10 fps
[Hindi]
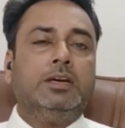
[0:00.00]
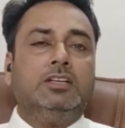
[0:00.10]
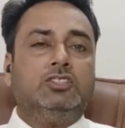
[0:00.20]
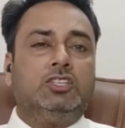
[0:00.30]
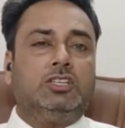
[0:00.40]

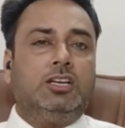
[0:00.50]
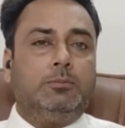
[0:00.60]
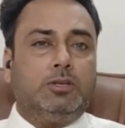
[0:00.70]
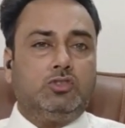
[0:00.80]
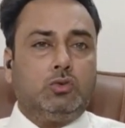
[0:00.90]
जितने
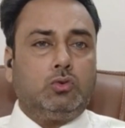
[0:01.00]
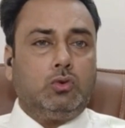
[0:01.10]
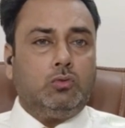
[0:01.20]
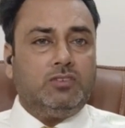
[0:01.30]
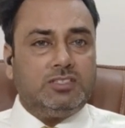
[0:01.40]
बच्चों को
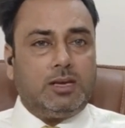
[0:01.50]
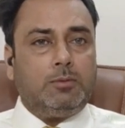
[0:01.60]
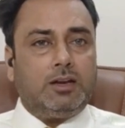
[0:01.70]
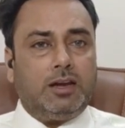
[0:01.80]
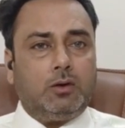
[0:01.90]
वीज़ा मिल
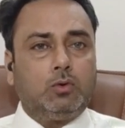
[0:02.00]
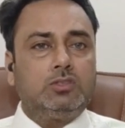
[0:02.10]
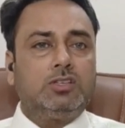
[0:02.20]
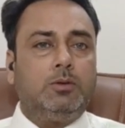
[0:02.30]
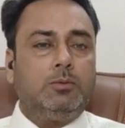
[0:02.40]
रहा है उन
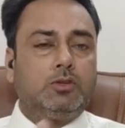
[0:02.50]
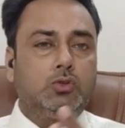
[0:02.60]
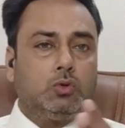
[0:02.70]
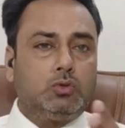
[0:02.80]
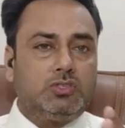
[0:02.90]
सभी
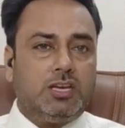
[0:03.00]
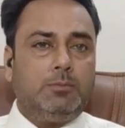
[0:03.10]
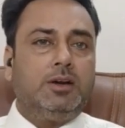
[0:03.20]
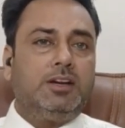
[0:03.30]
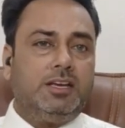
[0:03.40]
बच्चों को
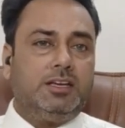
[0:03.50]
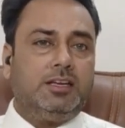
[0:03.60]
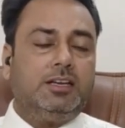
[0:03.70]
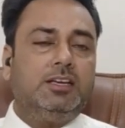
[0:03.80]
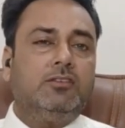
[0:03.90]
सेम अनटेक
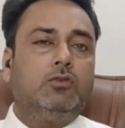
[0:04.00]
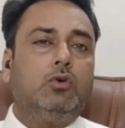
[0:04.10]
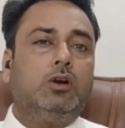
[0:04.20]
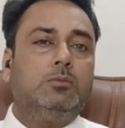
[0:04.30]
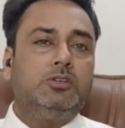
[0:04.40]
के लिए वो
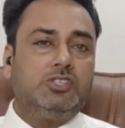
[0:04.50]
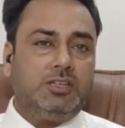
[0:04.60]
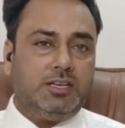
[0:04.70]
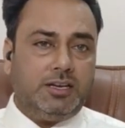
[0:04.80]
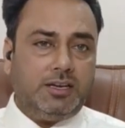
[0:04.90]
एडमिशन
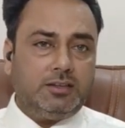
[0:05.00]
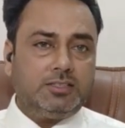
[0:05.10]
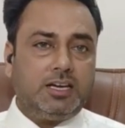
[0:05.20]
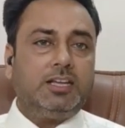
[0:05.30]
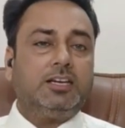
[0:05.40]
दे रहे हैं
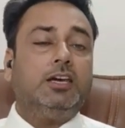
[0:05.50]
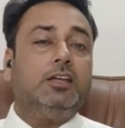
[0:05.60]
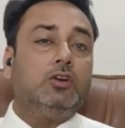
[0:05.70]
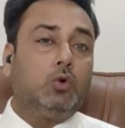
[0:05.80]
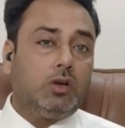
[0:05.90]
यानी कि
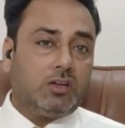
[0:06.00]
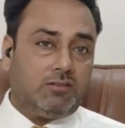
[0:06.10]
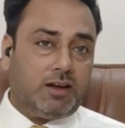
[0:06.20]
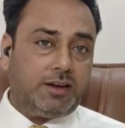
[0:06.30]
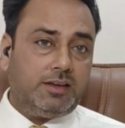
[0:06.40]
इनरोल
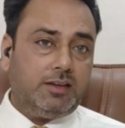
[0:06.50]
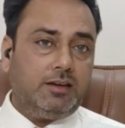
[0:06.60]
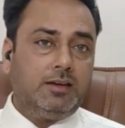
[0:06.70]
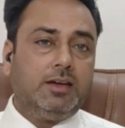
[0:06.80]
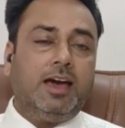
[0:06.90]
करवा रहे हैं
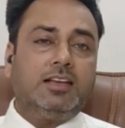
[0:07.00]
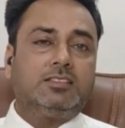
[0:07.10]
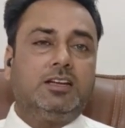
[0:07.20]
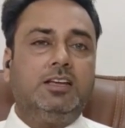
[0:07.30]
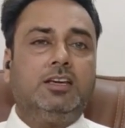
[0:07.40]

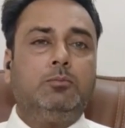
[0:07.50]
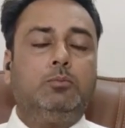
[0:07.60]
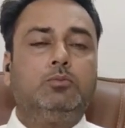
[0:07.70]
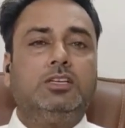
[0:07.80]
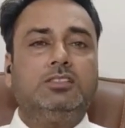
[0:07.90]
ऐसा नहीं कि
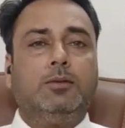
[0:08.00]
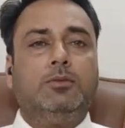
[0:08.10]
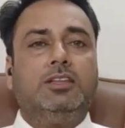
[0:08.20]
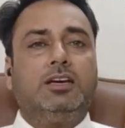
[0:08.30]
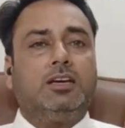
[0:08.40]
जैसे हमने
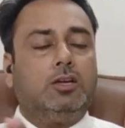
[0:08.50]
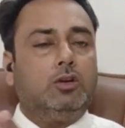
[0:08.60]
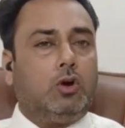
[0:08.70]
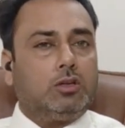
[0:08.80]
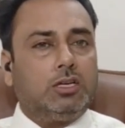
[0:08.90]
देखा था
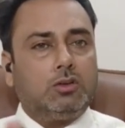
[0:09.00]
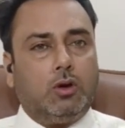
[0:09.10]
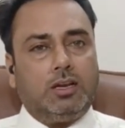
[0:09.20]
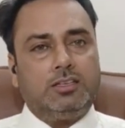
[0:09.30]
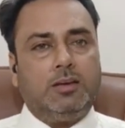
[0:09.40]
नॉर्दर्न
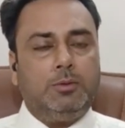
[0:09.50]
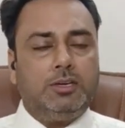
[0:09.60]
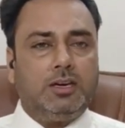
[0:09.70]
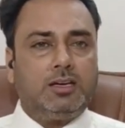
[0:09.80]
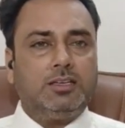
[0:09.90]
कॉलेज ने अभी
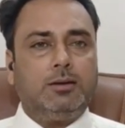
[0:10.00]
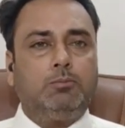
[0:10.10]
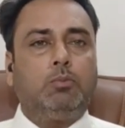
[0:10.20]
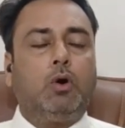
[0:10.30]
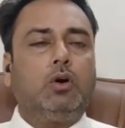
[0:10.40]
क्या किया
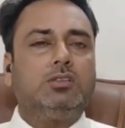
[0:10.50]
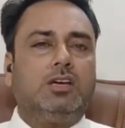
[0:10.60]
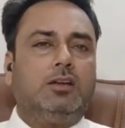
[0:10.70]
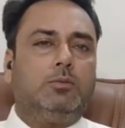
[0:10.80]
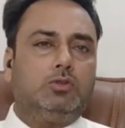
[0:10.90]
बहुत
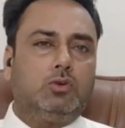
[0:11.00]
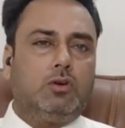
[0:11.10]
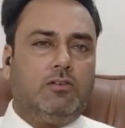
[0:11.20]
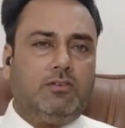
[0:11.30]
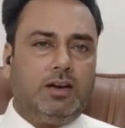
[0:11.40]
सारे बच्चों को
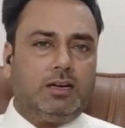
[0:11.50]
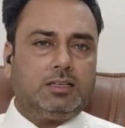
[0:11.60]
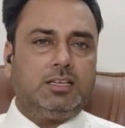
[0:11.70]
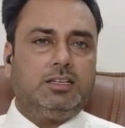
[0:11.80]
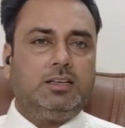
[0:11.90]
ऑफर लेटर
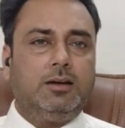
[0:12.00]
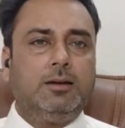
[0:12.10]
दे दिया